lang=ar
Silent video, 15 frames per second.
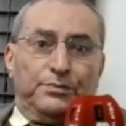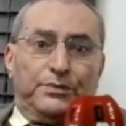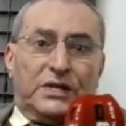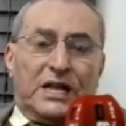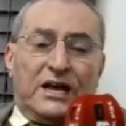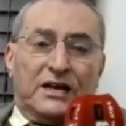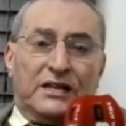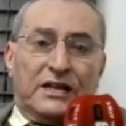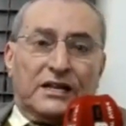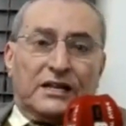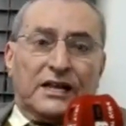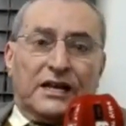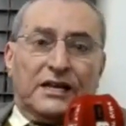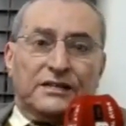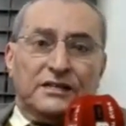بالالاف
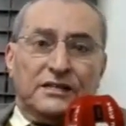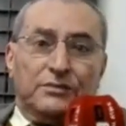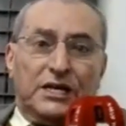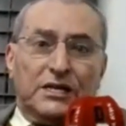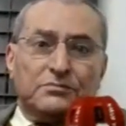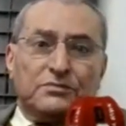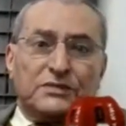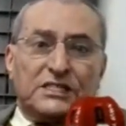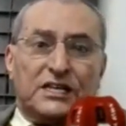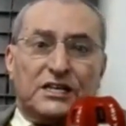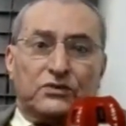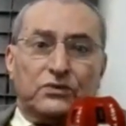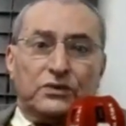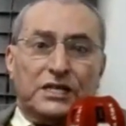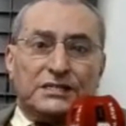القديمه
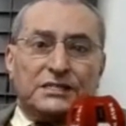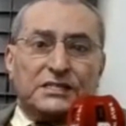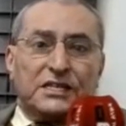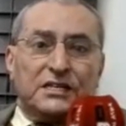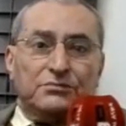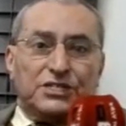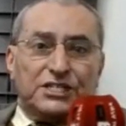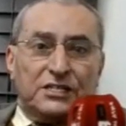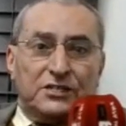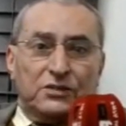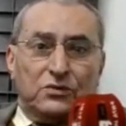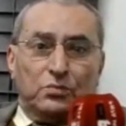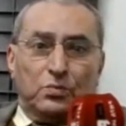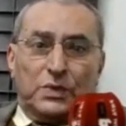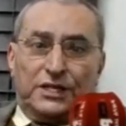كان الناس كيمشي
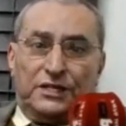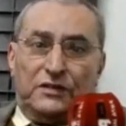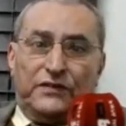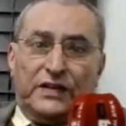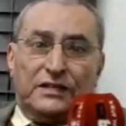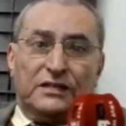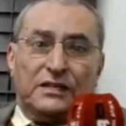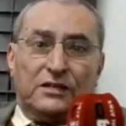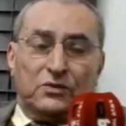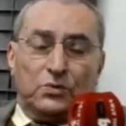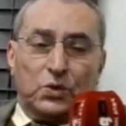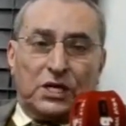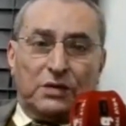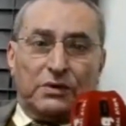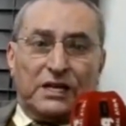لهم الدفال ديالهم
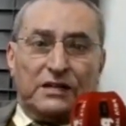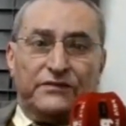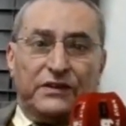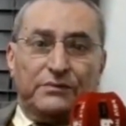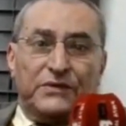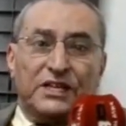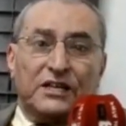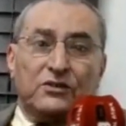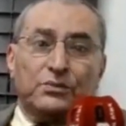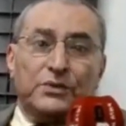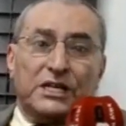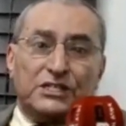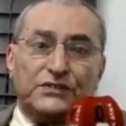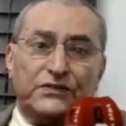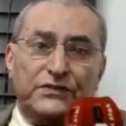وكيبقى الفم ديالهم
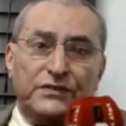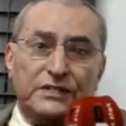ناشف